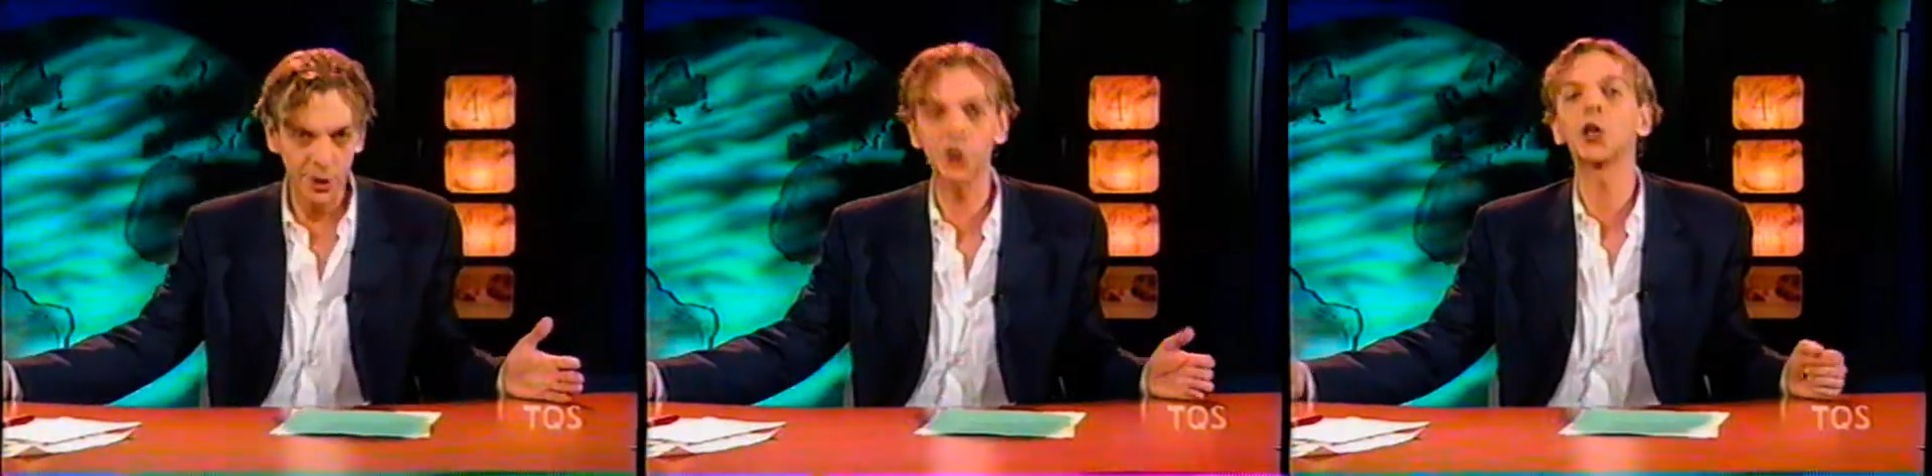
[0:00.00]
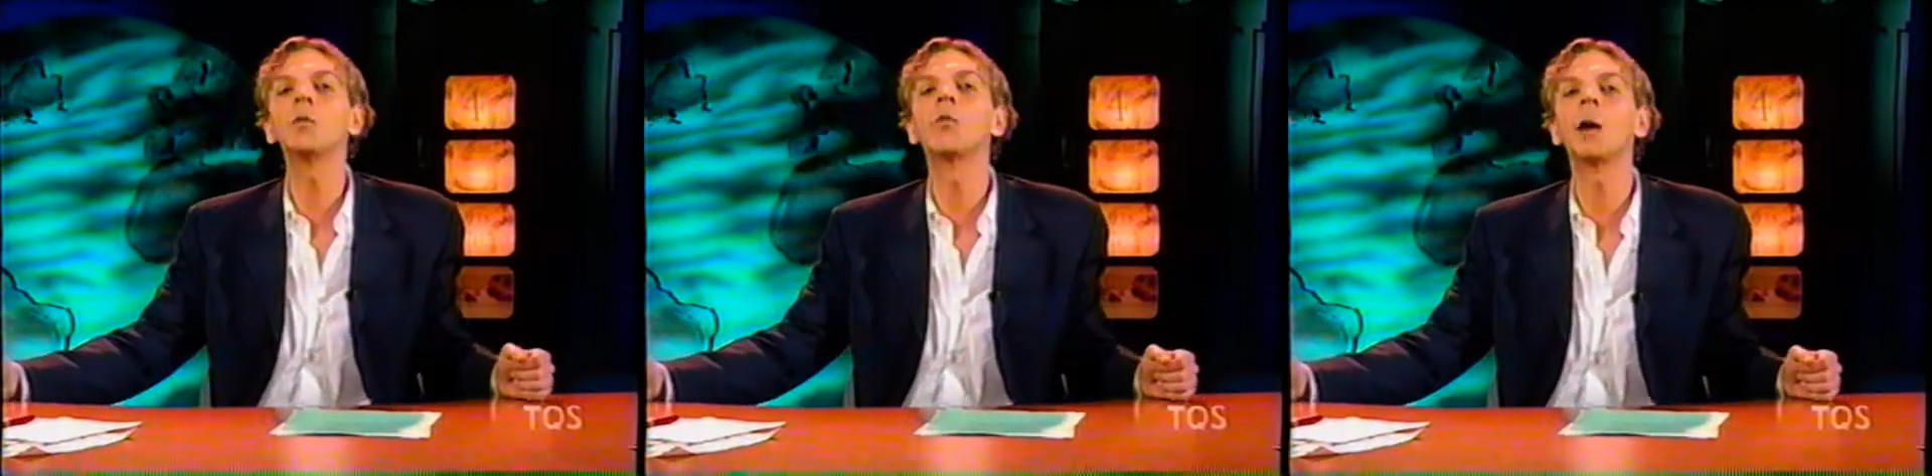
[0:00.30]
que
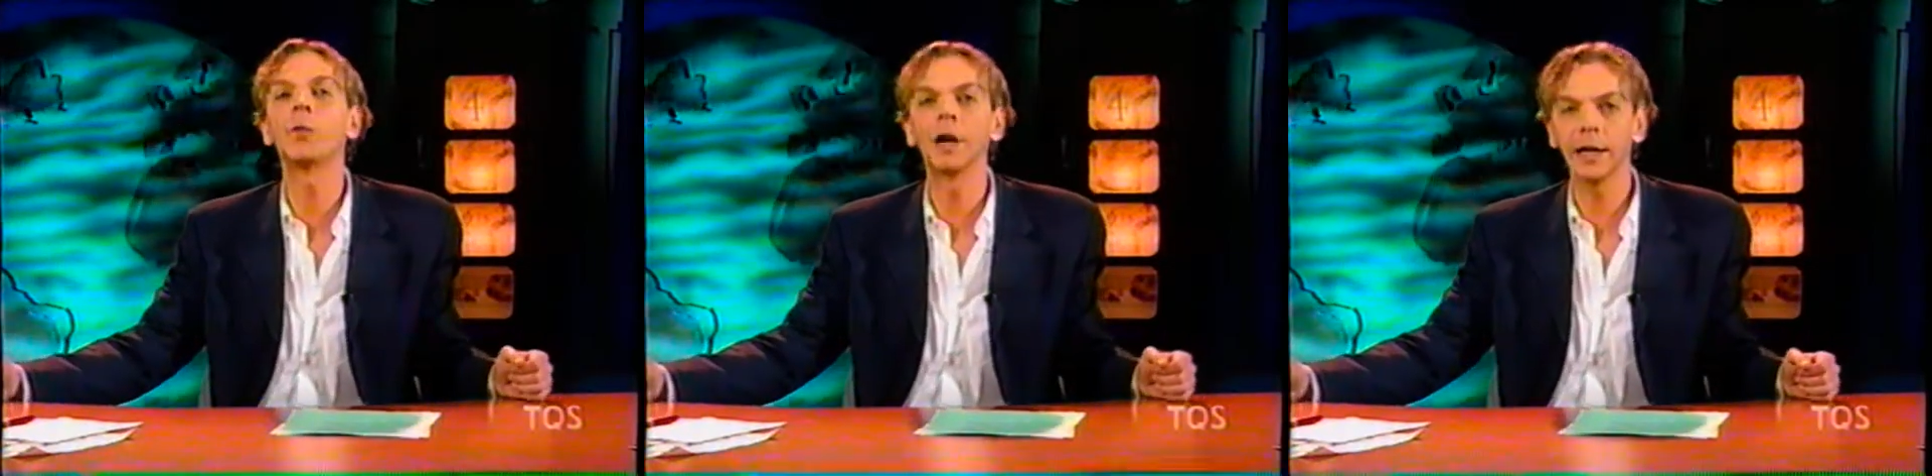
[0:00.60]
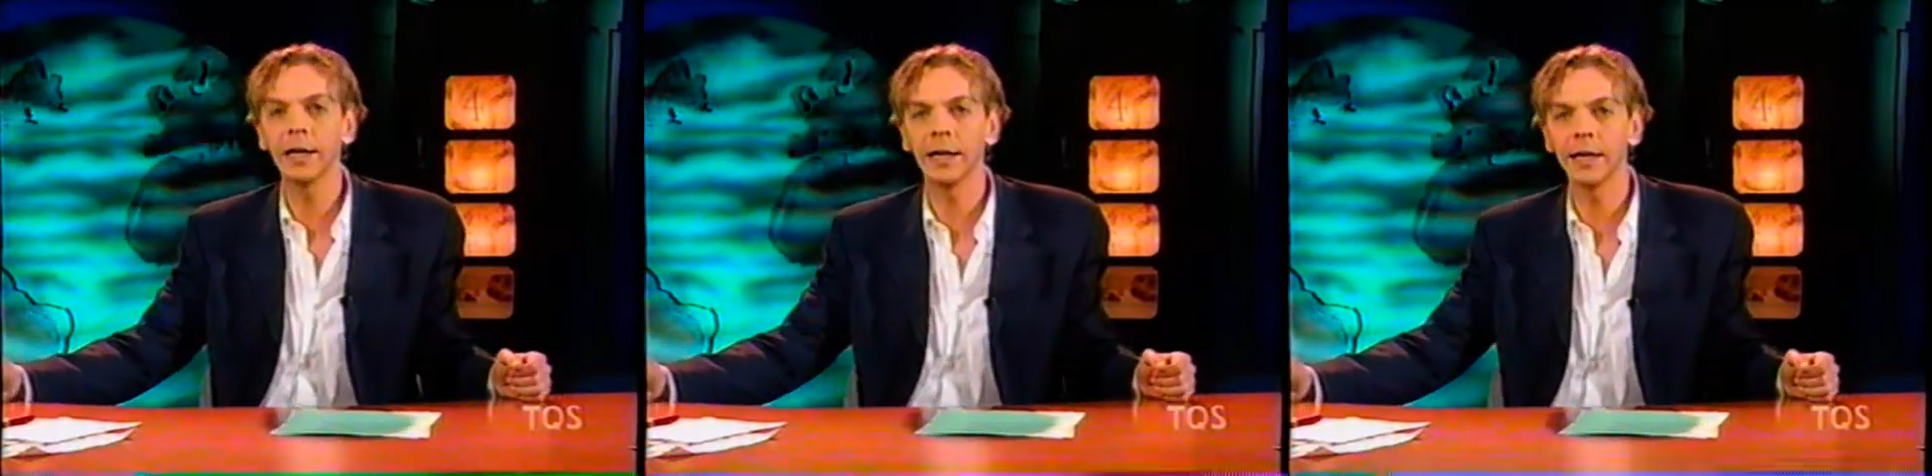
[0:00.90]
seul moi
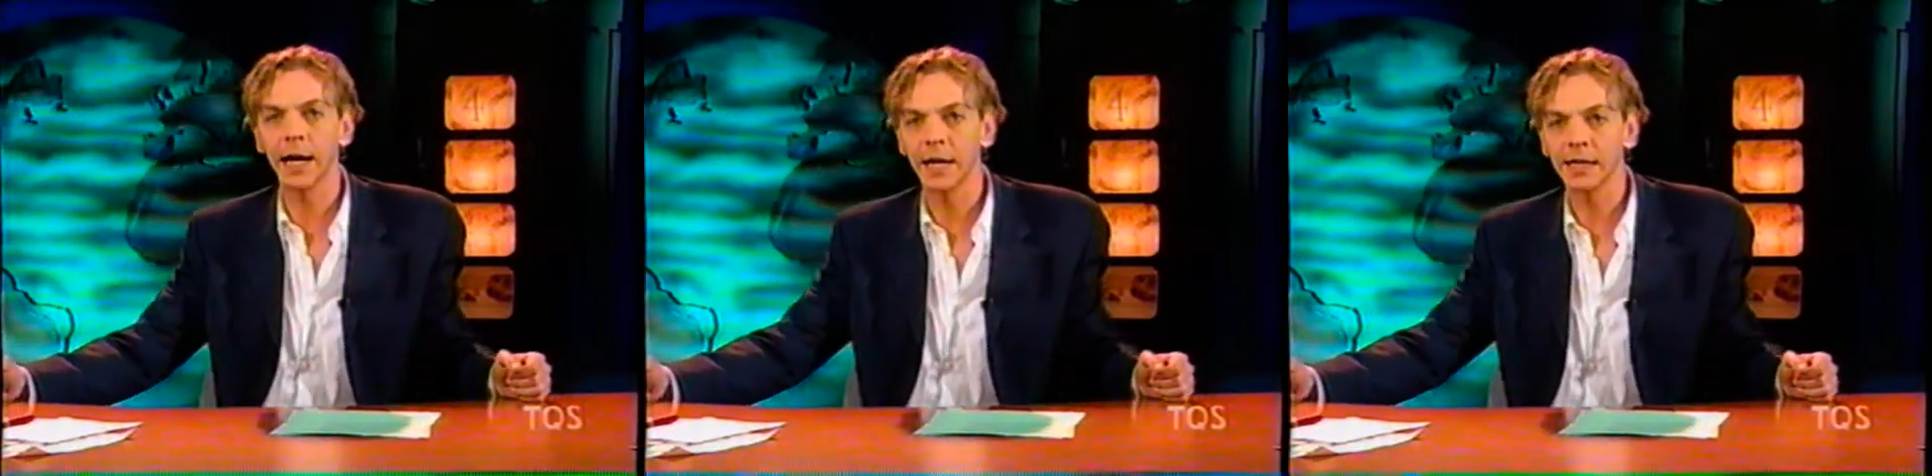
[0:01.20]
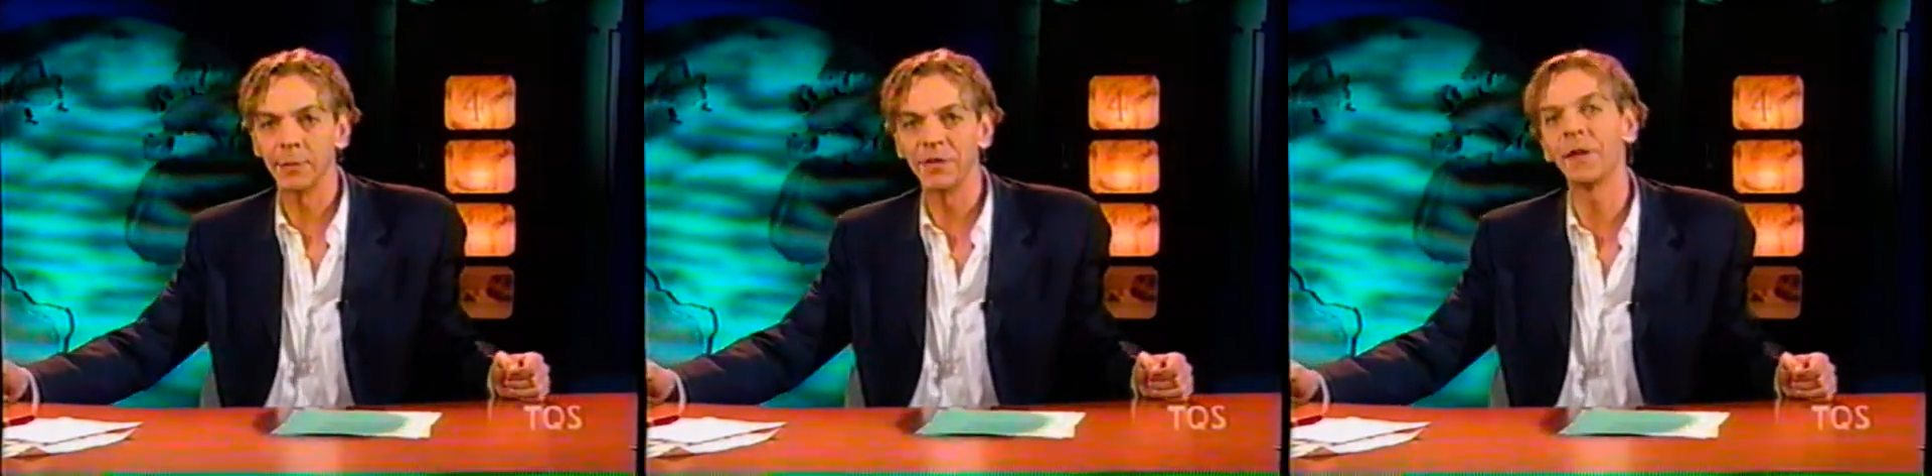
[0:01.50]
pourrais régler
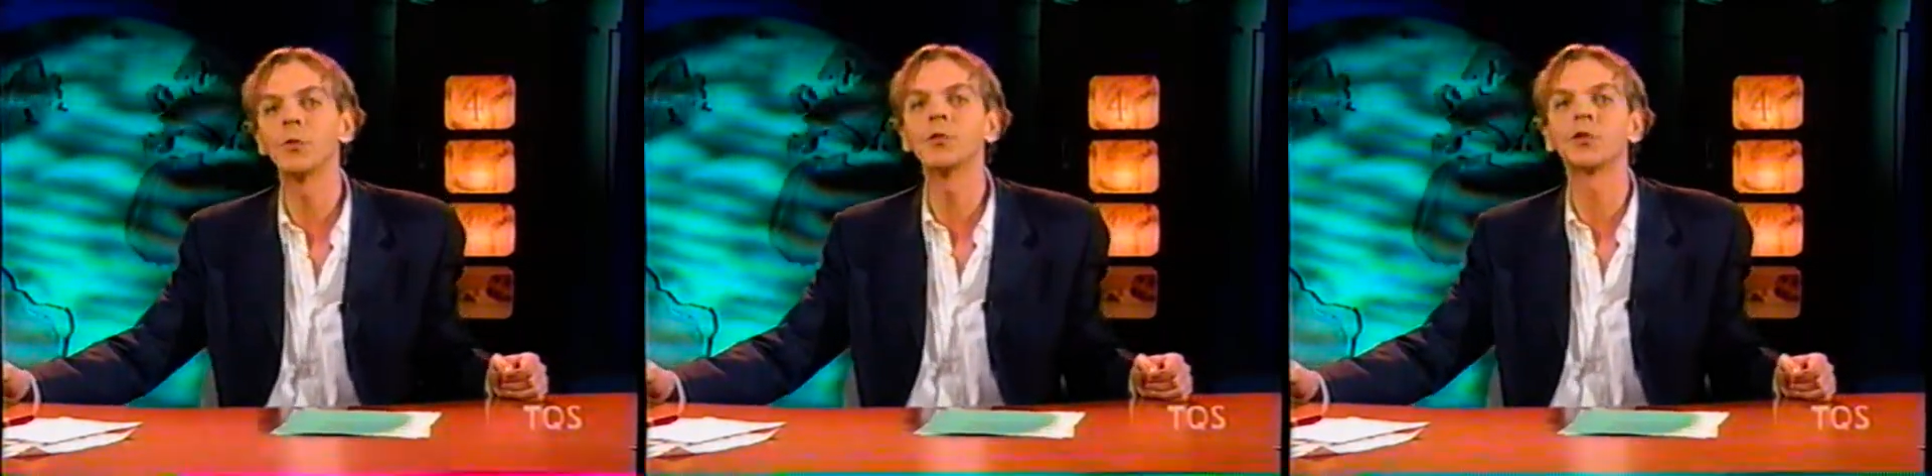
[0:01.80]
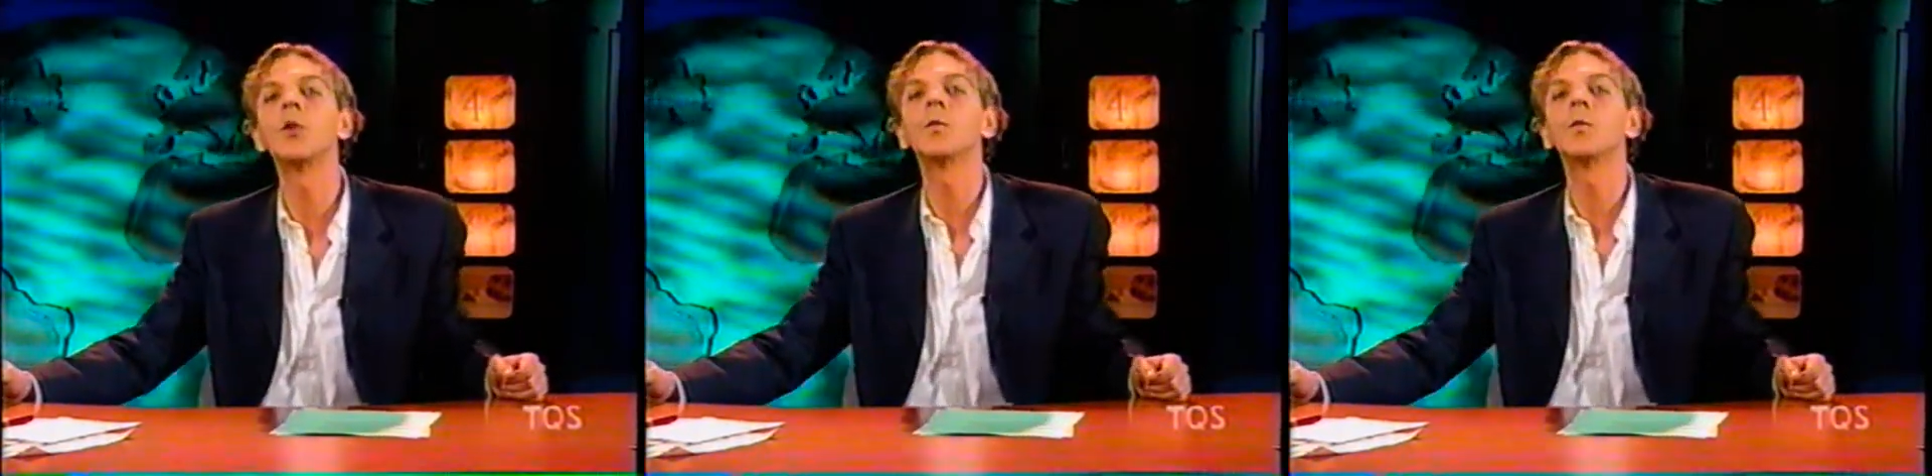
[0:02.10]
grâce à mes fameuses